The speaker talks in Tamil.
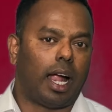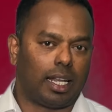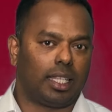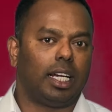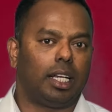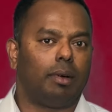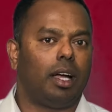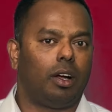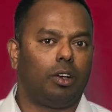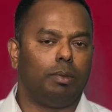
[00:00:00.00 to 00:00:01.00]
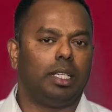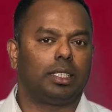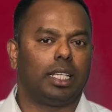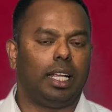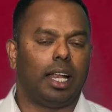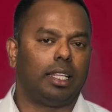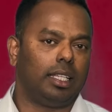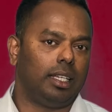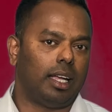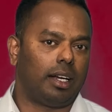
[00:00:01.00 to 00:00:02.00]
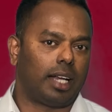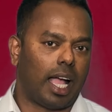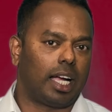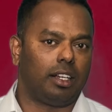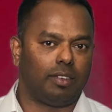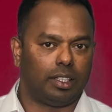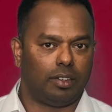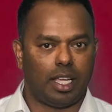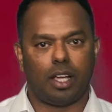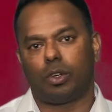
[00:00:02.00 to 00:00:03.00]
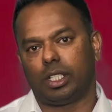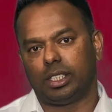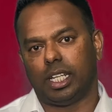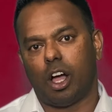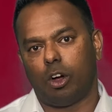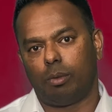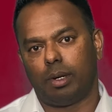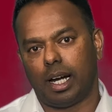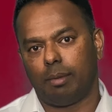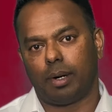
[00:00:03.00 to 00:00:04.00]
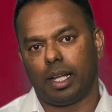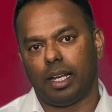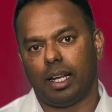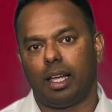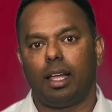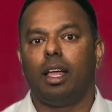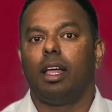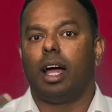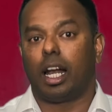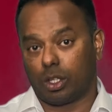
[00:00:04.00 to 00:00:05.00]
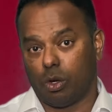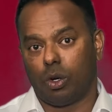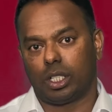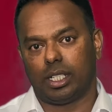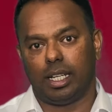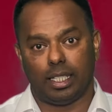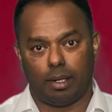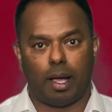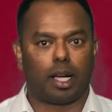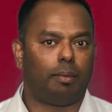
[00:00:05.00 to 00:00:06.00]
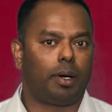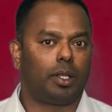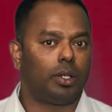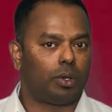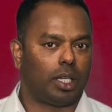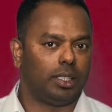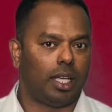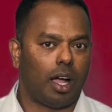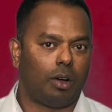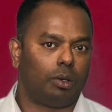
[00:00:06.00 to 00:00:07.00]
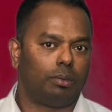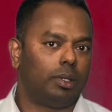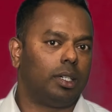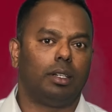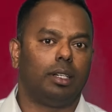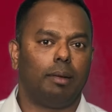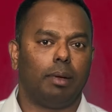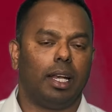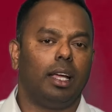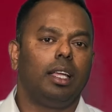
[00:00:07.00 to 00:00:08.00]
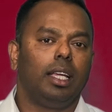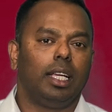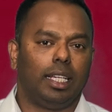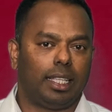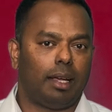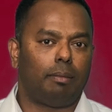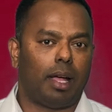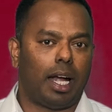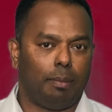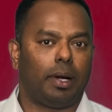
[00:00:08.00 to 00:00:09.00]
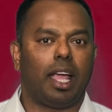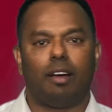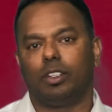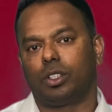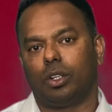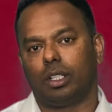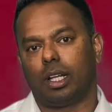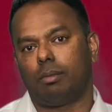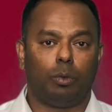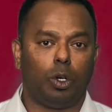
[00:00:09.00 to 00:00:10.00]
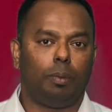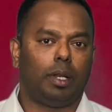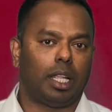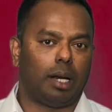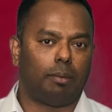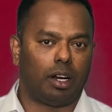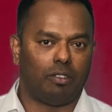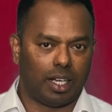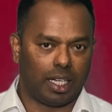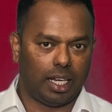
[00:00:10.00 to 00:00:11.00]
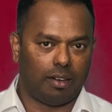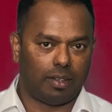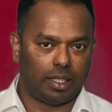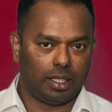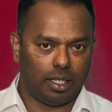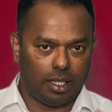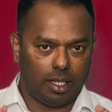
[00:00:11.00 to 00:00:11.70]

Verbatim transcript: அடுத்த கட்டமாக ஒன்றுமே செய்யலாது டார்கெட்டுக்கு வந்தபடியாக குறைச்சி ஆகணும்ன்ற அடிப்படையில் அடுத்த ஆகஸ்டில் எதிர்பார்க்கப்படுது குறைச்சி ஆகணும் என்ற நிலைமையில் இதை அடிப்படையாக வச்சுக்கொண்டு தான் மூன்று பிரதானமான வங்கிகள் வந்து